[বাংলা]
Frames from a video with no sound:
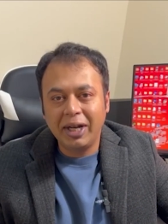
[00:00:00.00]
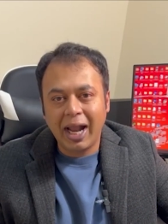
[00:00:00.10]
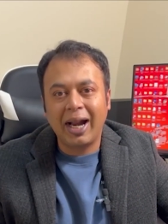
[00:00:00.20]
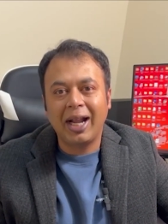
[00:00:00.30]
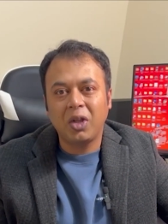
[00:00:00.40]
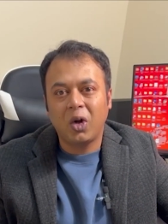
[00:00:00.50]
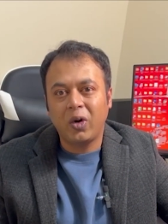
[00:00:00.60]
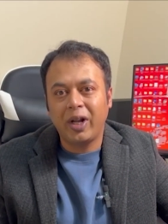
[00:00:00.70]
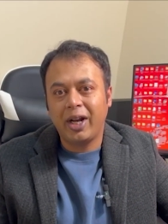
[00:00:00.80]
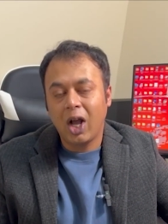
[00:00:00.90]
নানা
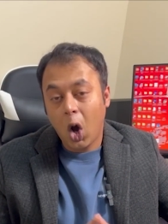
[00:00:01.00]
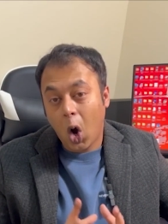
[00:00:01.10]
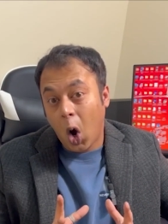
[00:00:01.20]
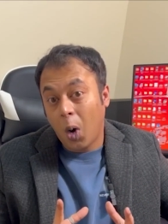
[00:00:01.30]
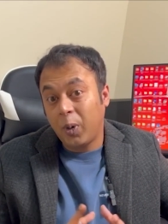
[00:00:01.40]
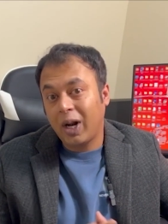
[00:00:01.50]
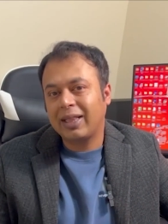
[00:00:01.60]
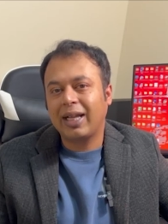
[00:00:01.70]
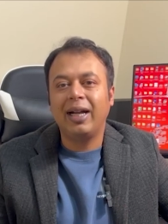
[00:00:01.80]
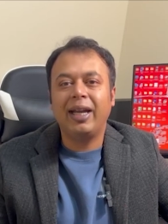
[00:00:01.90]
ধরনের
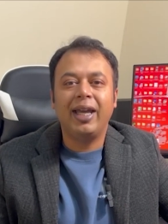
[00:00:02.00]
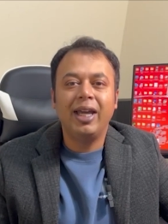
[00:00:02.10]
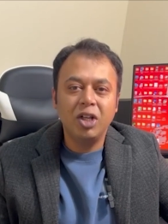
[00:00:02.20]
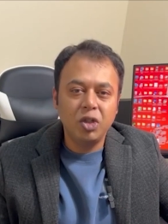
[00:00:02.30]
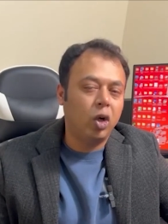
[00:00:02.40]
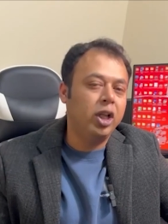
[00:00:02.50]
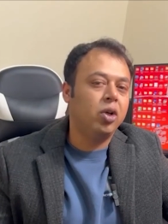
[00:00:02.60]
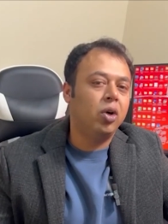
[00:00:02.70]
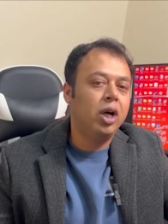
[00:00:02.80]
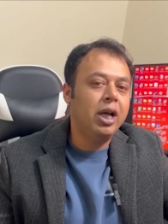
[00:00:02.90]
অপরাধ কাণ্ডে
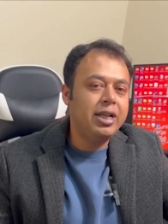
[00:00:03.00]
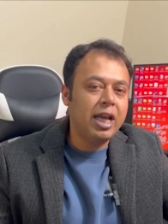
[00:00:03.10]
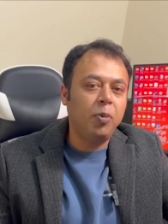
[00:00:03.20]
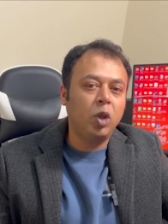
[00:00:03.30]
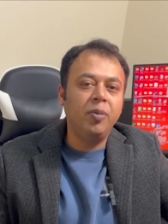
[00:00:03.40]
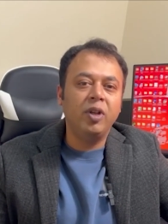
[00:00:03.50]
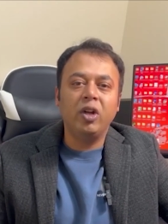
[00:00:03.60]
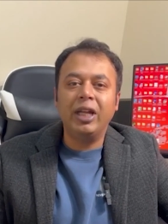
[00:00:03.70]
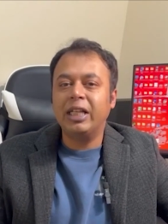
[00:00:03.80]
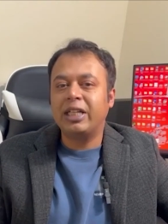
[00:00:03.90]
জড়িত সেই
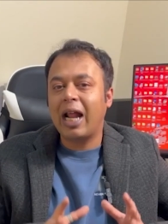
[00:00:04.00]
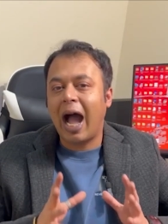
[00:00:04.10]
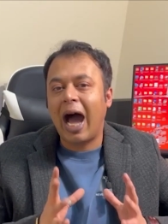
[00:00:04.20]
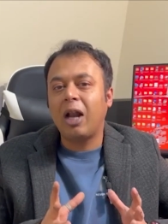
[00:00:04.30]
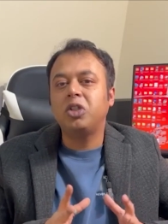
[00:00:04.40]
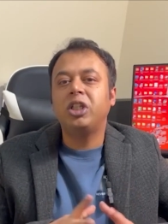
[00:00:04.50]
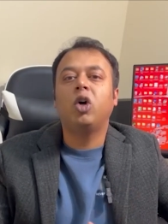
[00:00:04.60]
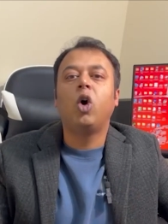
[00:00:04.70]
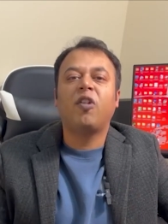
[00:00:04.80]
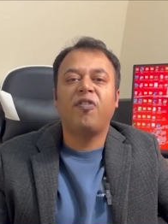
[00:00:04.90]
প্রতিবেদনে দেশের আলোচিত
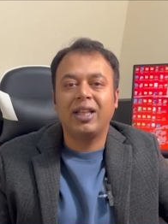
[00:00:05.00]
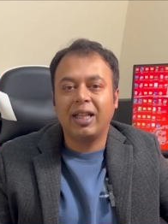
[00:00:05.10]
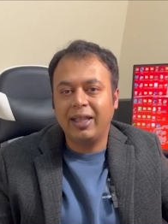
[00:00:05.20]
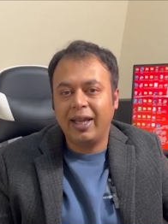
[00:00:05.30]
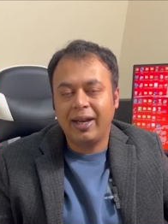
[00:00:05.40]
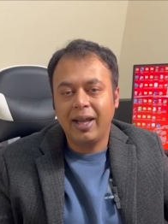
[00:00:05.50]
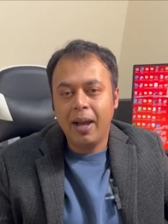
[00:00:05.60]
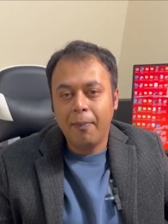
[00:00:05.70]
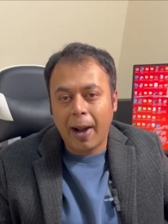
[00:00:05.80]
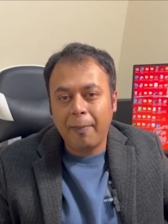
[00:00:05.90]
গডফাদারদের
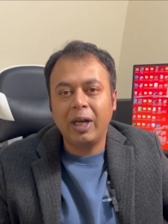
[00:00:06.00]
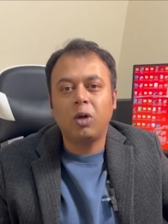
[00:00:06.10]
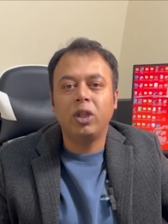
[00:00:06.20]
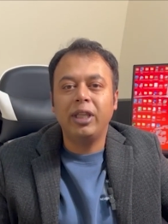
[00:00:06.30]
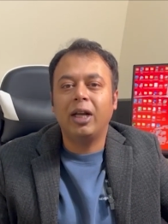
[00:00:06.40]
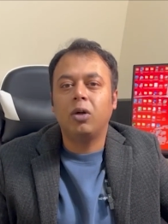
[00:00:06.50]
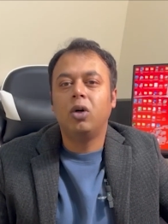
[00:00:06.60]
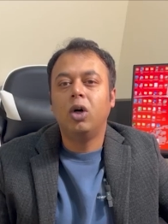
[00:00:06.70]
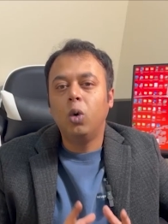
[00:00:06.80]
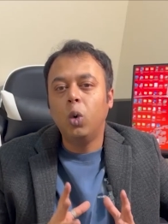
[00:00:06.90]
পাপের খতিয়ানও
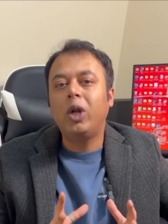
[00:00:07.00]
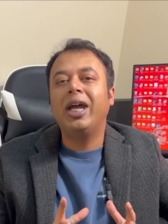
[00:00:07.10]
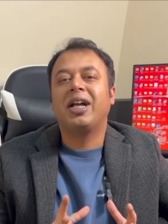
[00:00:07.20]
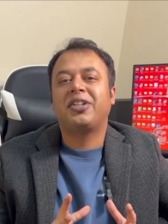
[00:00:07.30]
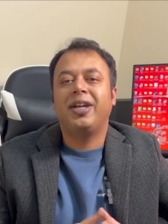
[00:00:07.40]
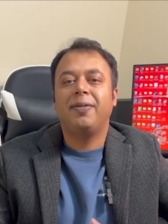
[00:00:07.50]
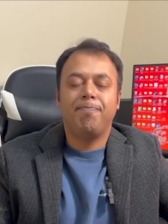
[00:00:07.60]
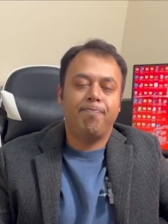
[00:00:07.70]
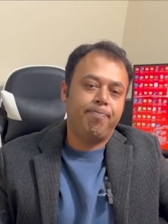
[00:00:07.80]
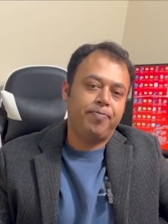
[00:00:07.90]
উঠে আসে
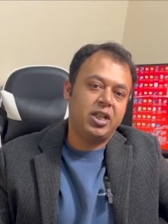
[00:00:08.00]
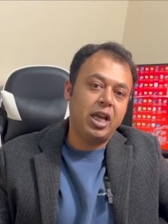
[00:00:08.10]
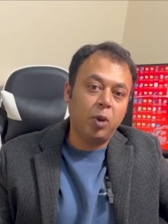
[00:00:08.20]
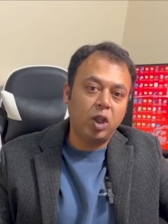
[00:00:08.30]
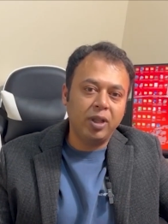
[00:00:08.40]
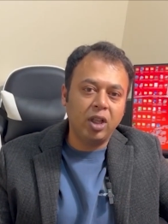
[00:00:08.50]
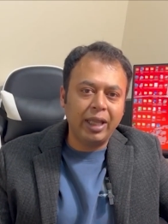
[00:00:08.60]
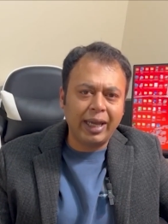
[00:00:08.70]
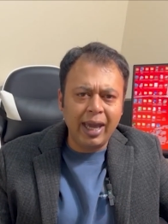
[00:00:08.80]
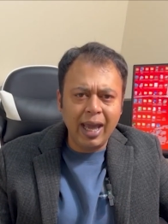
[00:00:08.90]
সেই প্রতিবেদন
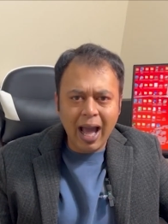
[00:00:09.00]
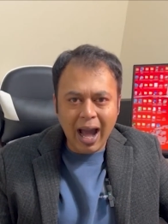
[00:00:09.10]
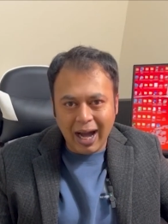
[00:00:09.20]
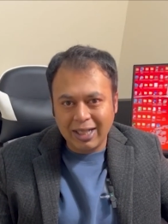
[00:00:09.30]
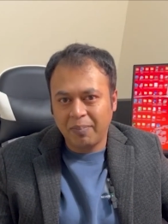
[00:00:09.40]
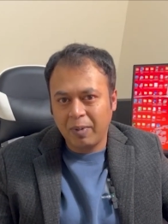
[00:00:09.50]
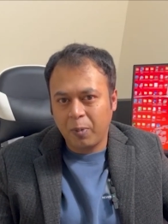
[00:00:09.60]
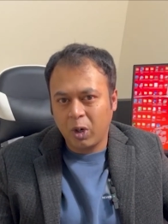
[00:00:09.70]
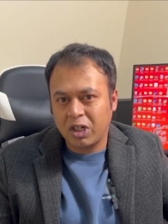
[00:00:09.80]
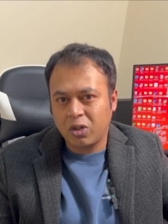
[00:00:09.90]
থেকে আজ আমরা
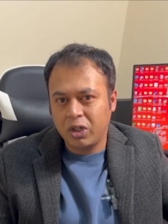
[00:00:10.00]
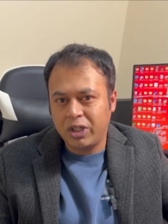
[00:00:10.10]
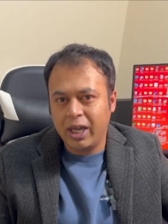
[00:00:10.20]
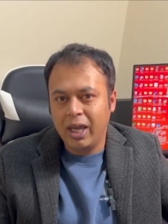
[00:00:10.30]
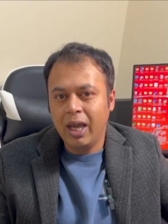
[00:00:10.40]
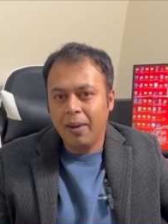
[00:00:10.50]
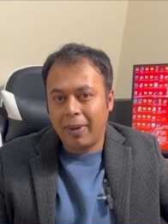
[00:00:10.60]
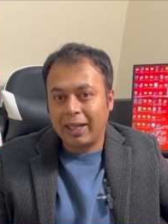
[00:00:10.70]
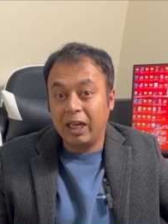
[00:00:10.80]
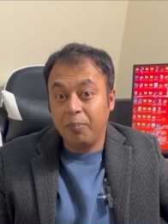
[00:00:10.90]
প্রকাশ করছি
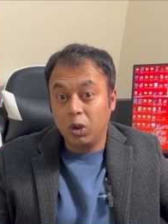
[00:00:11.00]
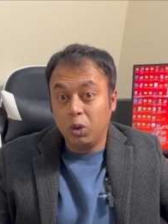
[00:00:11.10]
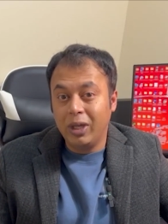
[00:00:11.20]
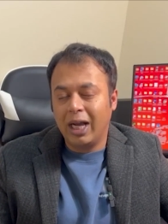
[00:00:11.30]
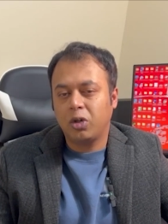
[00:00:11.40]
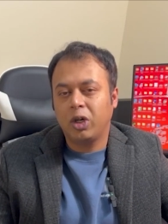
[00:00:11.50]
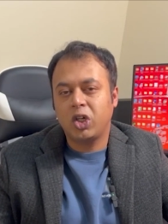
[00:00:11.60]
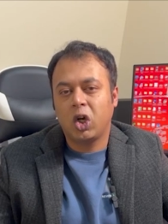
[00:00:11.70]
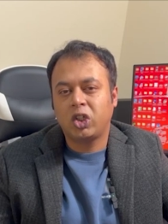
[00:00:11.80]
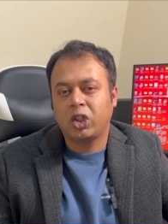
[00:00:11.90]
মাদারীপুর দুই
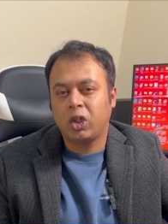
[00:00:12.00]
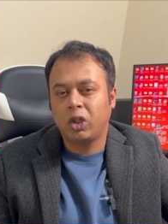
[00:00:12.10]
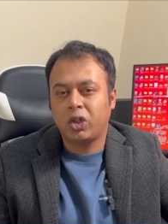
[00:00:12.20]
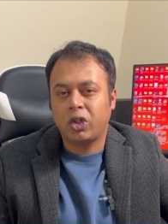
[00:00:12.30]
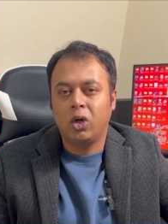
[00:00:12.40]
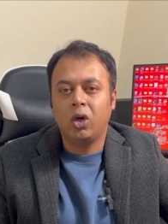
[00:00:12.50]
আসনের সংসদ সদস্য